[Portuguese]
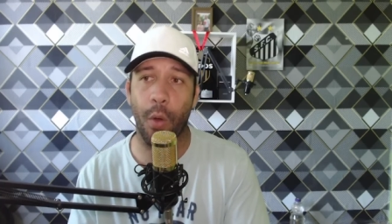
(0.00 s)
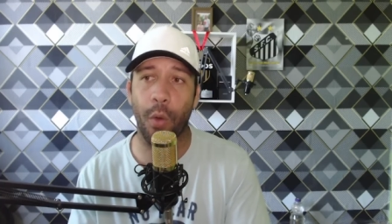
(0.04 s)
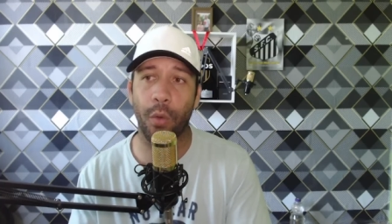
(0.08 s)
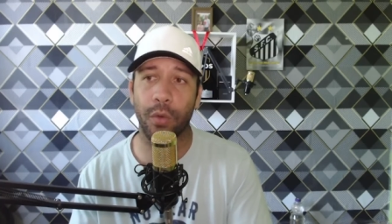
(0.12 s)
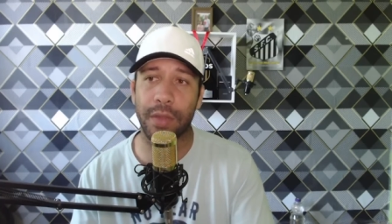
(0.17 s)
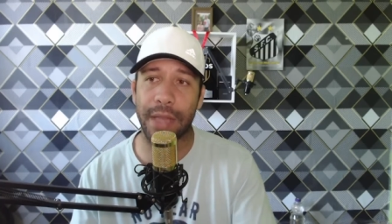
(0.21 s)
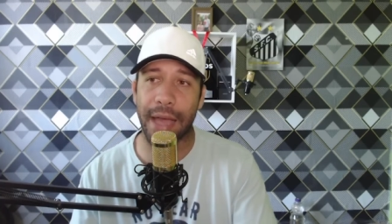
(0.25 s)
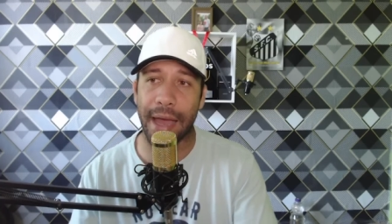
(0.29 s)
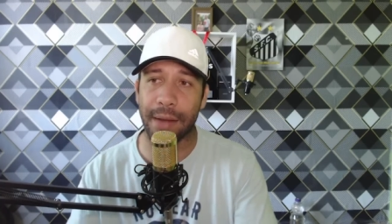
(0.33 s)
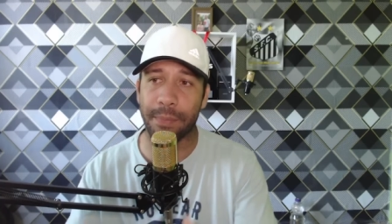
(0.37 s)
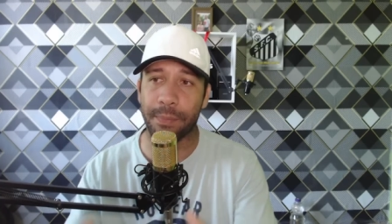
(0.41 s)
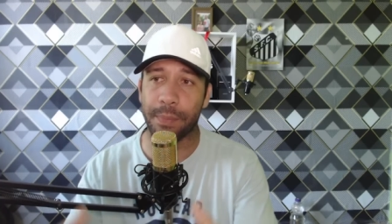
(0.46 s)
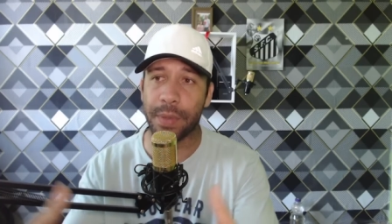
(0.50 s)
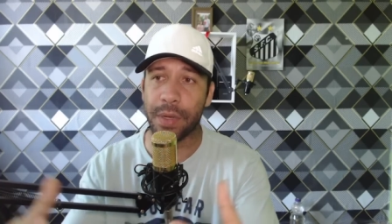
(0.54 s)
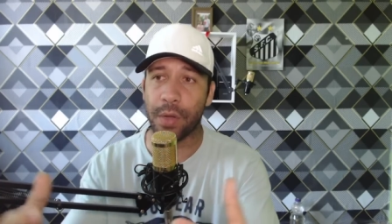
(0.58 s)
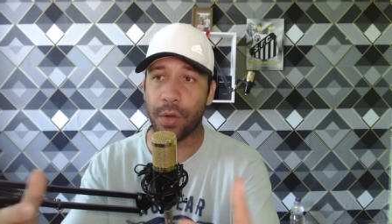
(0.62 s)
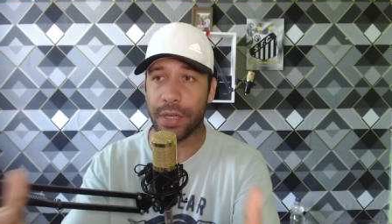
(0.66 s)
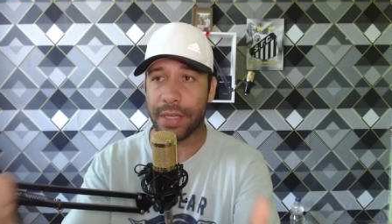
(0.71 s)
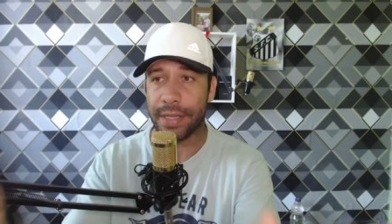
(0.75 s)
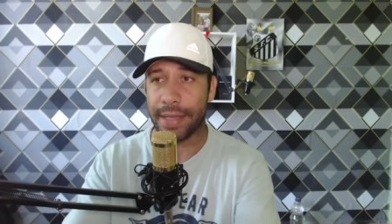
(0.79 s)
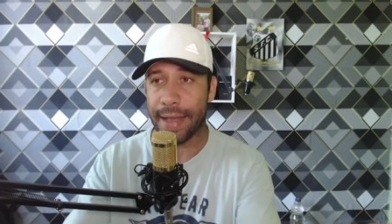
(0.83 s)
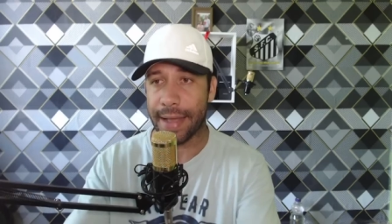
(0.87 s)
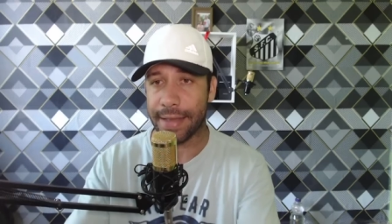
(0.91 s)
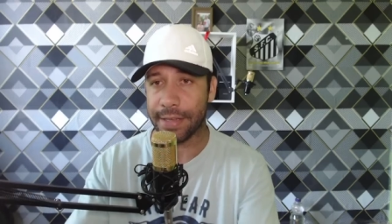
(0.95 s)
Ou dar
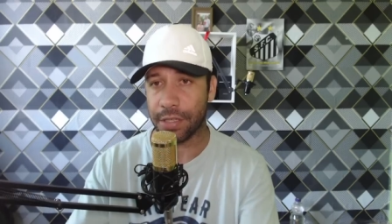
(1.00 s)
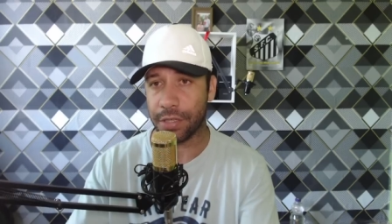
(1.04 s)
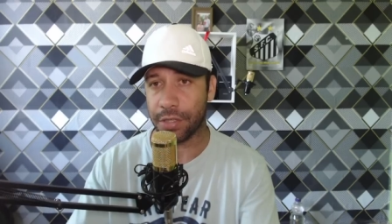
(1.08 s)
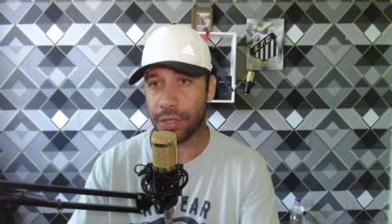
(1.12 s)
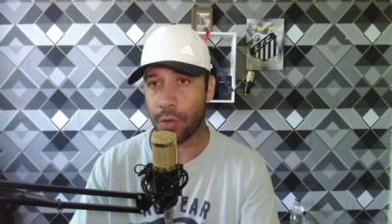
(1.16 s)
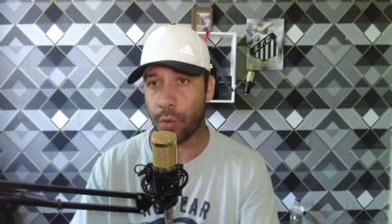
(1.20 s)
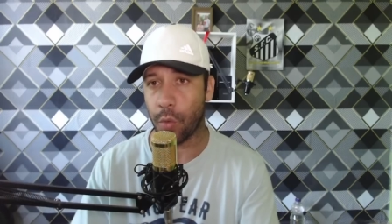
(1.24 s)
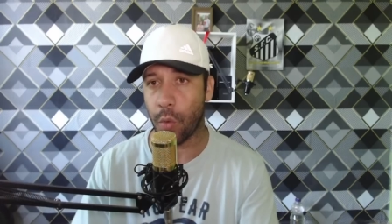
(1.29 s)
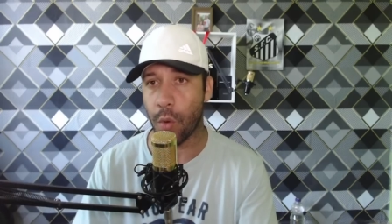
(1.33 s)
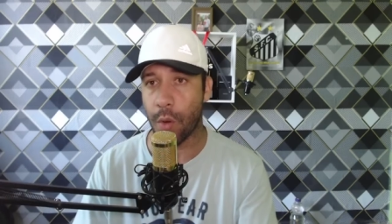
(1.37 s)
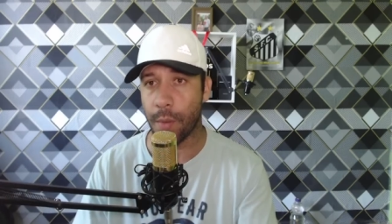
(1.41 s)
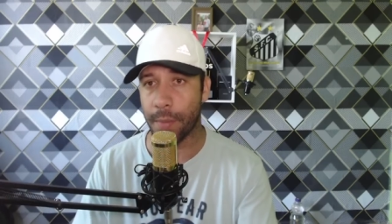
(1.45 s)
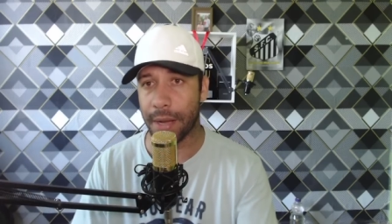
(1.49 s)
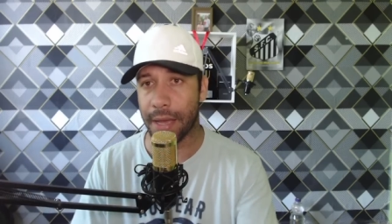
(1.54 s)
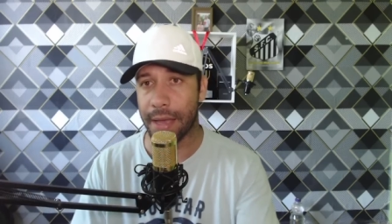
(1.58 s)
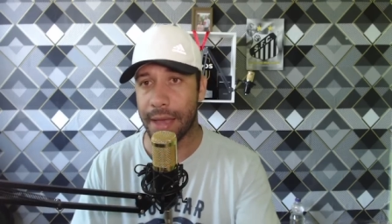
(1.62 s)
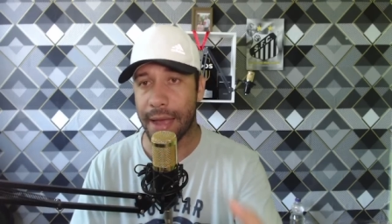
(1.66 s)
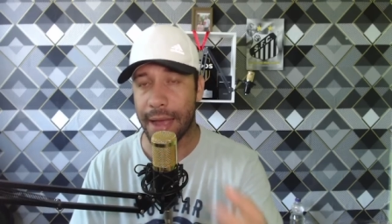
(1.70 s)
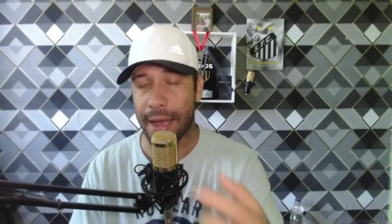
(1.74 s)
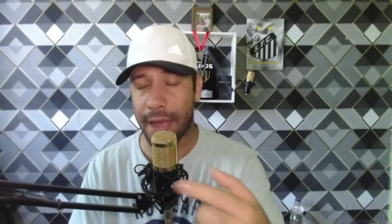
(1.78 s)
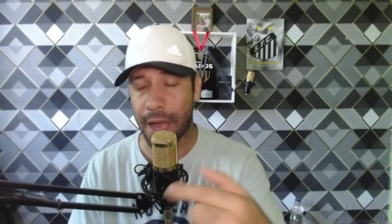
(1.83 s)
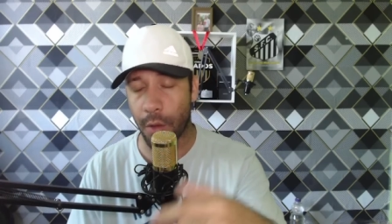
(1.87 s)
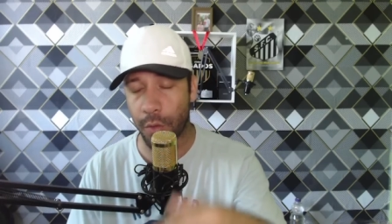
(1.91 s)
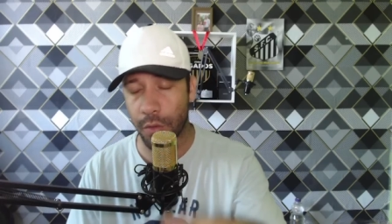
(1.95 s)
prioridade de compra
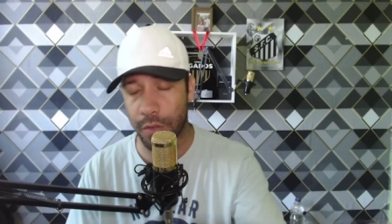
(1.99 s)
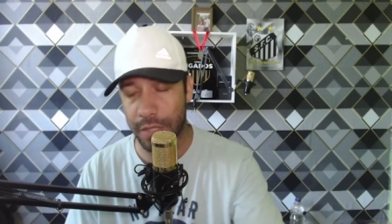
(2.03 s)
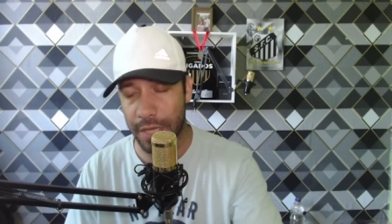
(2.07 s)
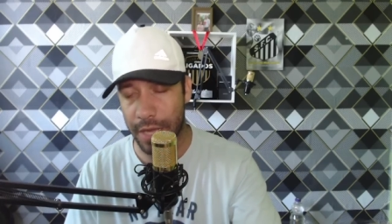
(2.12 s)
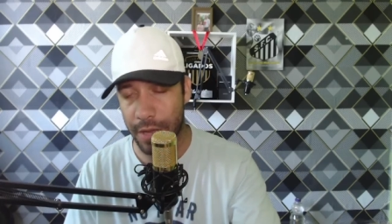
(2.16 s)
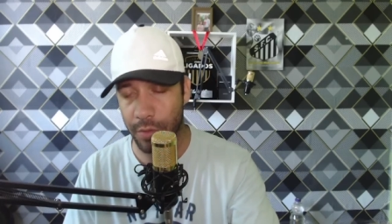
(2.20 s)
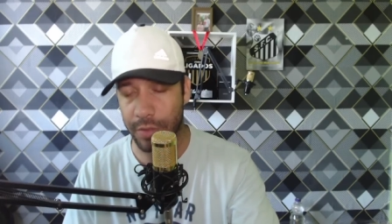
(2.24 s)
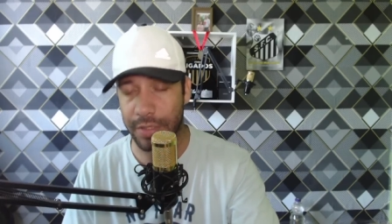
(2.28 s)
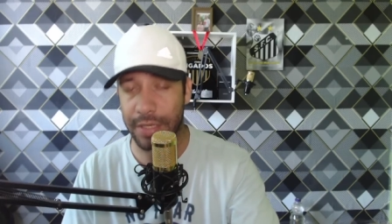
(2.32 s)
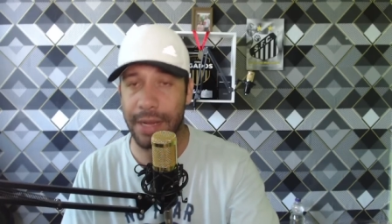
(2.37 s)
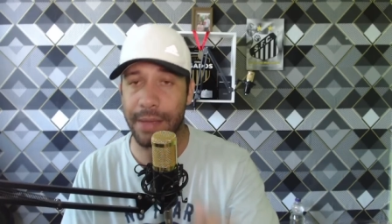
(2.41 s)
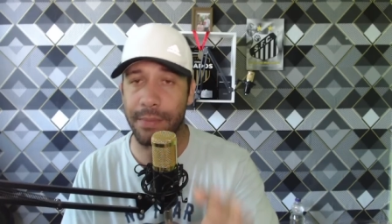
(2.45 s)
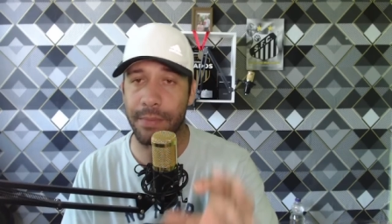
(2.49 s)
ao Chelsea.